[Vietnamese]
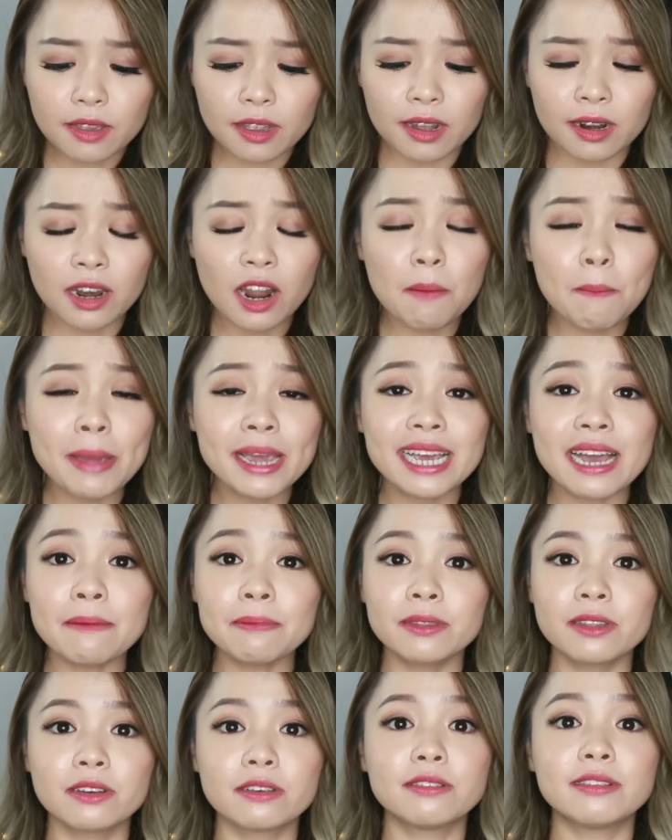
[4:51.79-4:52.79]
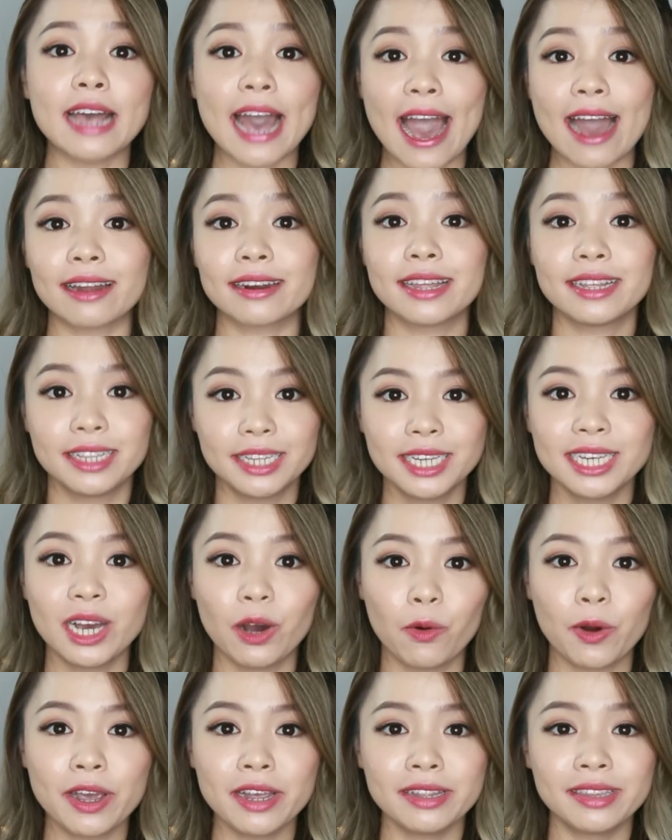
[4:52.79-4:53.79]
lớp make up từ sáng đến
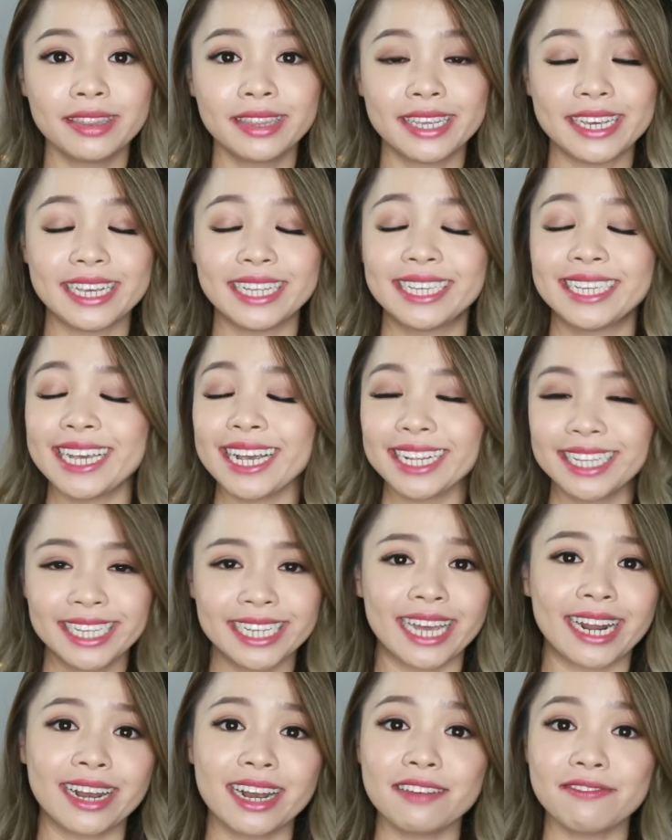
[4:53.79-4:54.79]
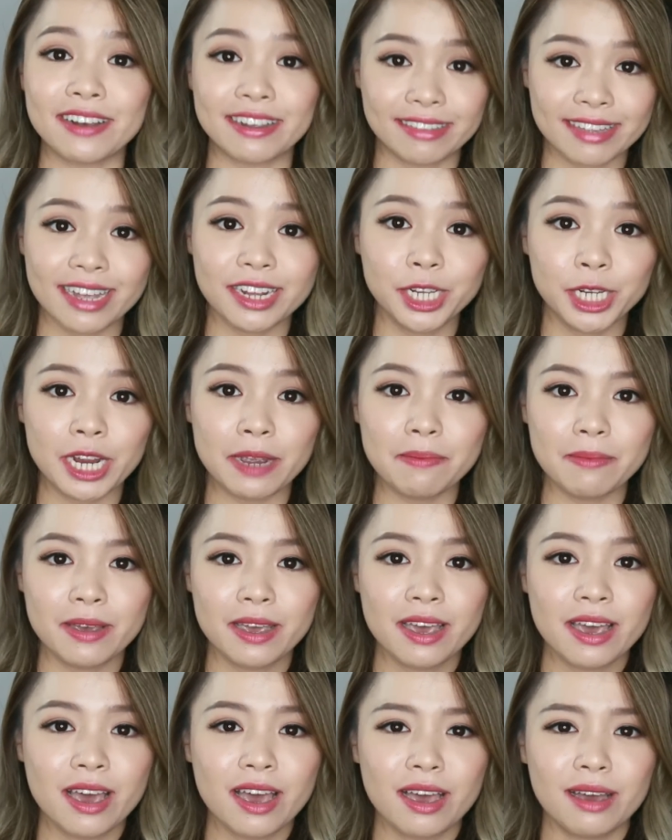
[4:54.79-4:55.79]
chiều ấy thì chắc chắn là phải thắt up
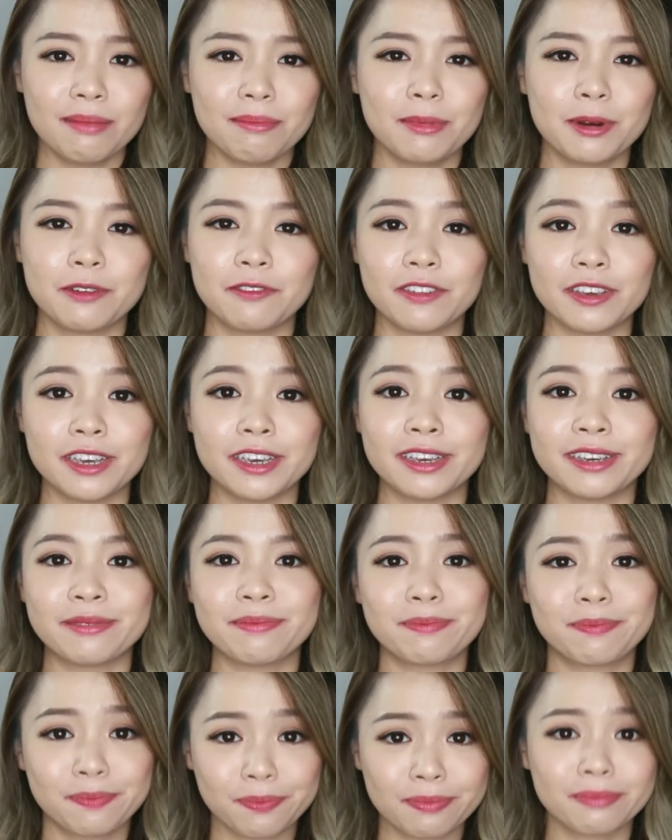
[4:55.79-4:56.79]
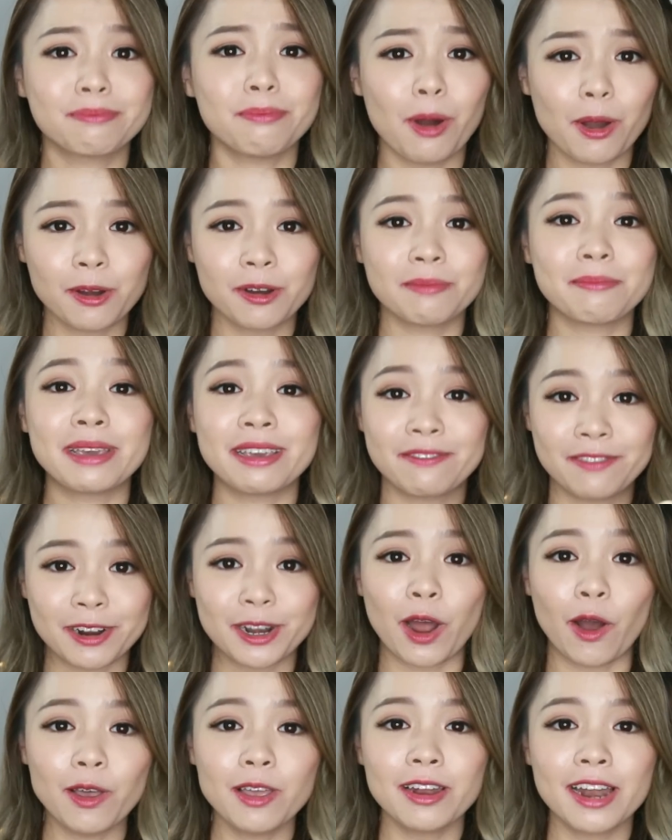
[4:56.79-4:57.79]
bởi vì bọn mình vừa
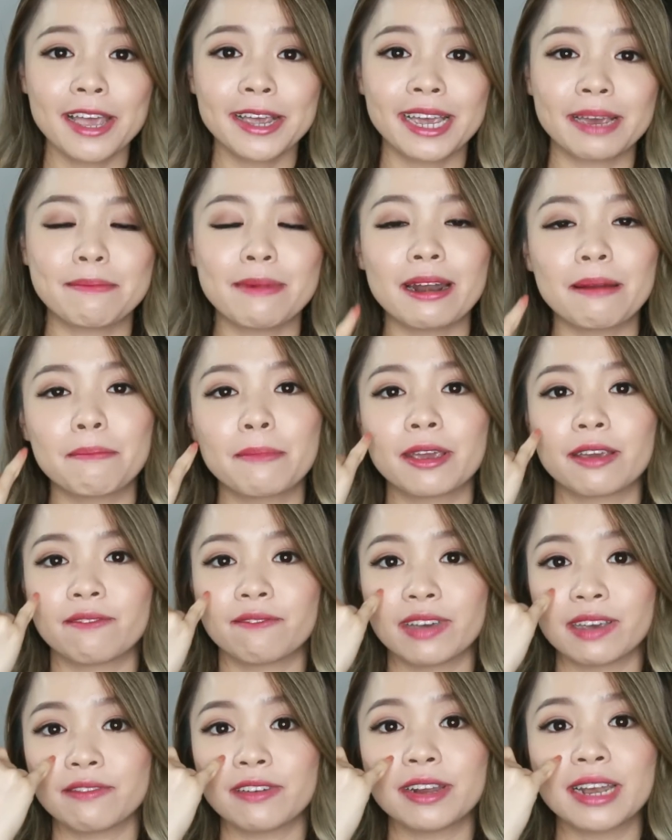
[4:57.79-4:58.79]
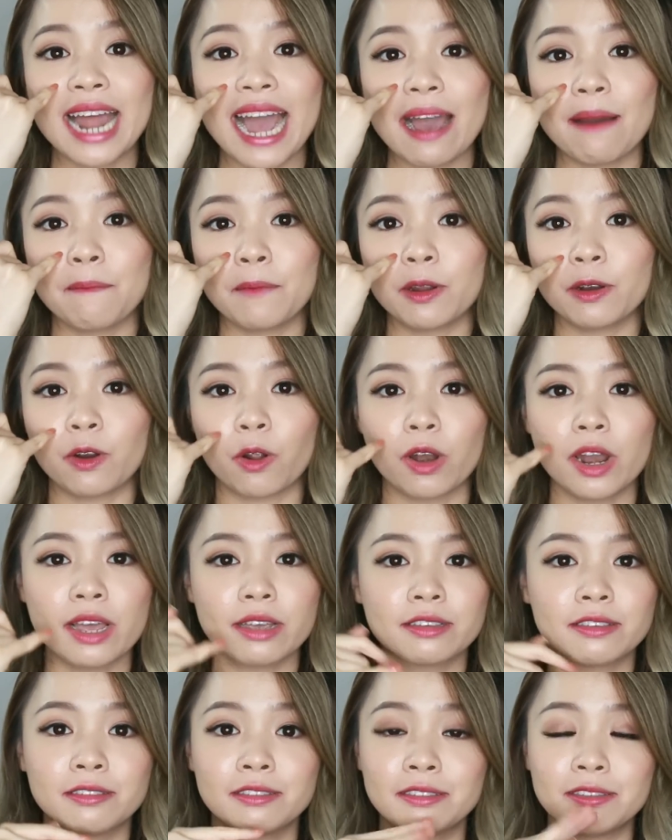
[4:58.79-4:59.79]
nói rồi đấy cái mặt mình về Việt Nam nó
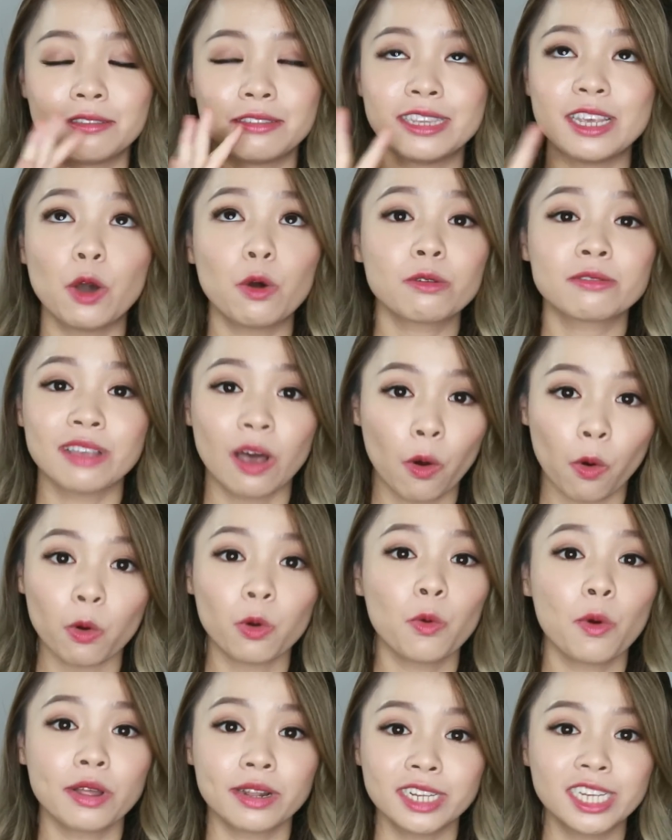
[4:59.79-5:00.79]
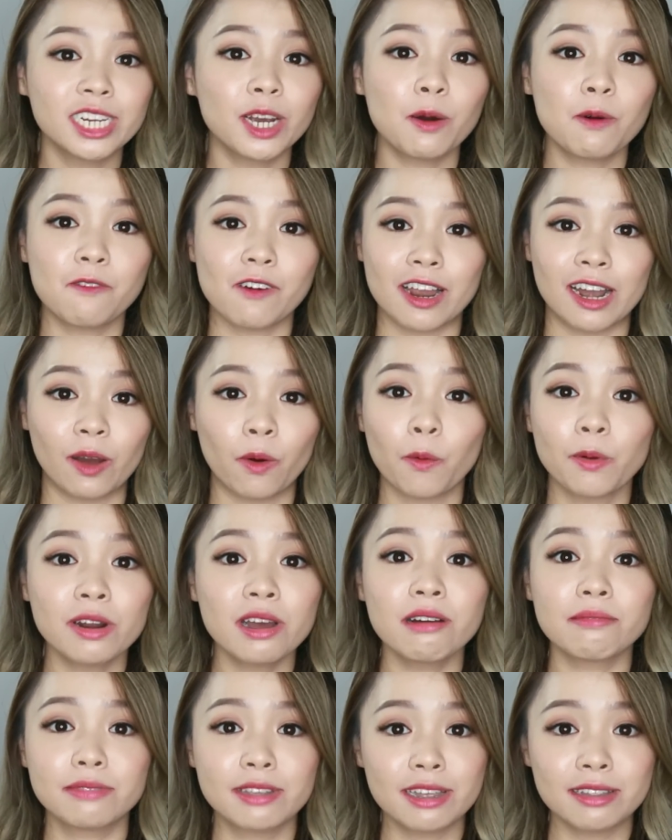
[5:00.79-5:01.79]
là siêu dầu luôn chứ không phải là hỗn
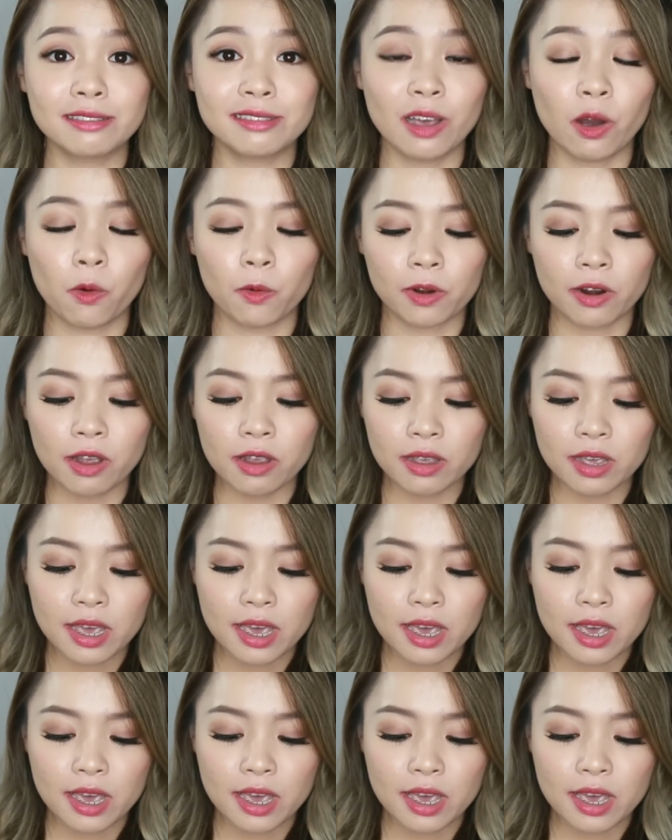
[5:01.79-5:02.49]
hợp thiên dầu nữa